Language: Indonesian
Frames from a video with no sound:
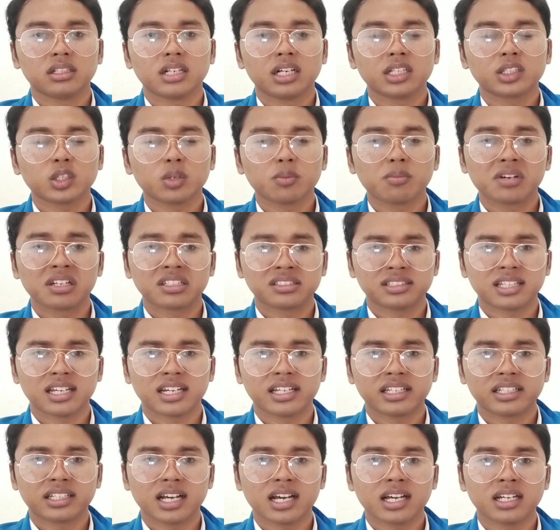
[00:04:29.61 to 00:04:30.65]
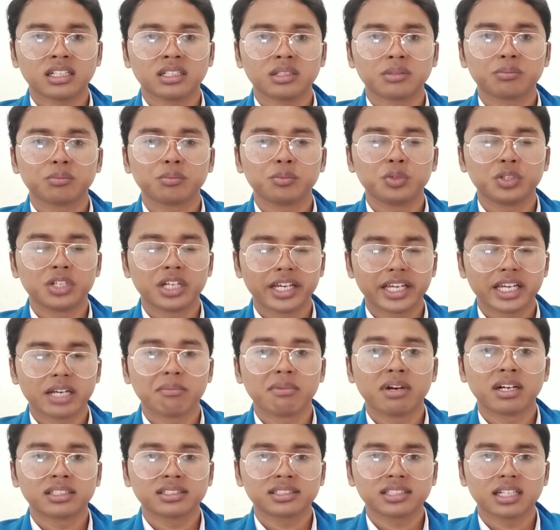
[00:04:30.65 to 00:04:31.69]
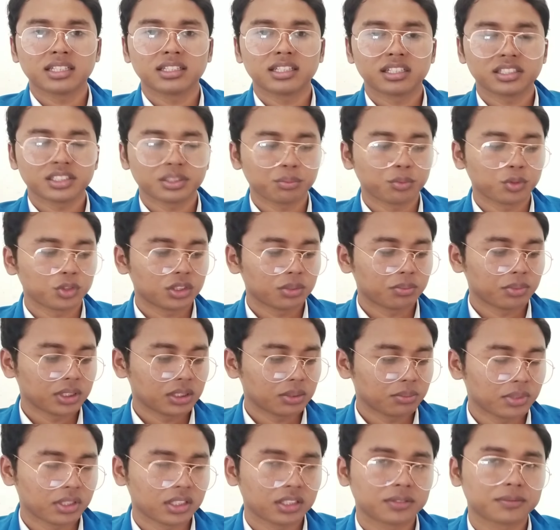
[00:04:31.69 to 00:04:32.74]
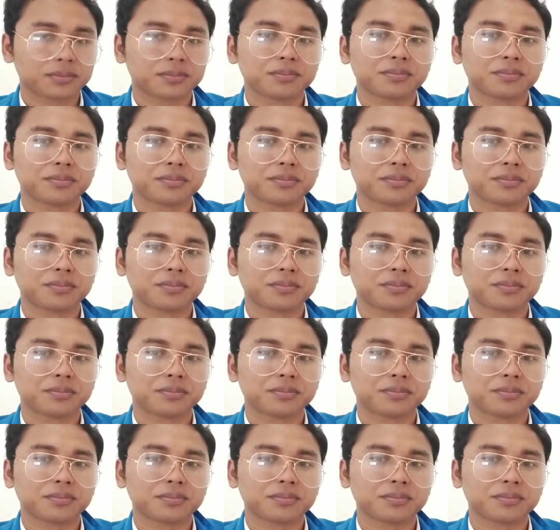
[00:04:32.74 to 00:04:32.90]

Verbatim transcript: atau melestarikan budaya bangsa tersebut, teman-teman.